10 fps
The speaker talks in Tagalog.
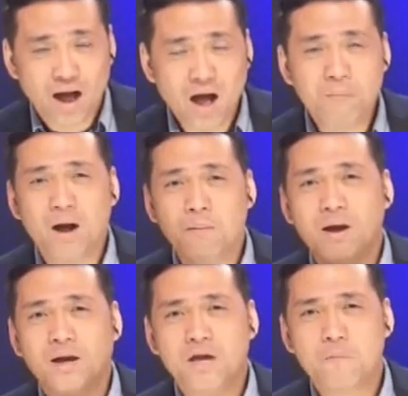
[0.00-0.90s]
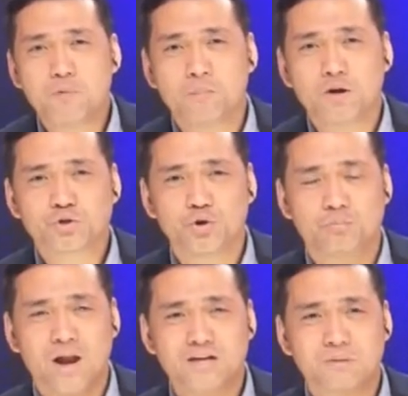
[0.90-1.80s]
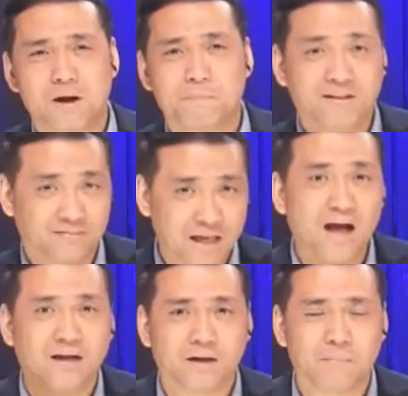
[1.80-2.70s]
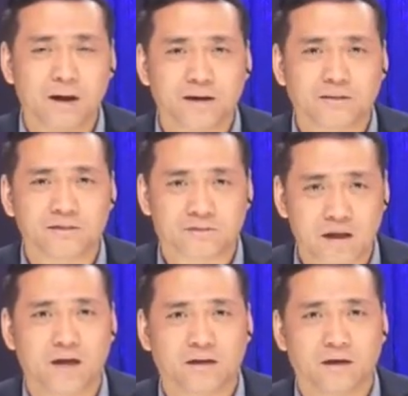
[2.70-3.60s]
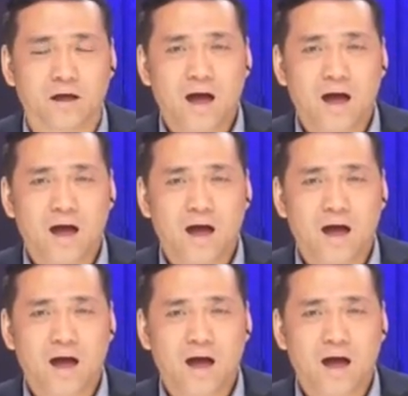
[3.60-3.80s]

ang mga maling impormasyon mula sa mga bintang ng mga netizen.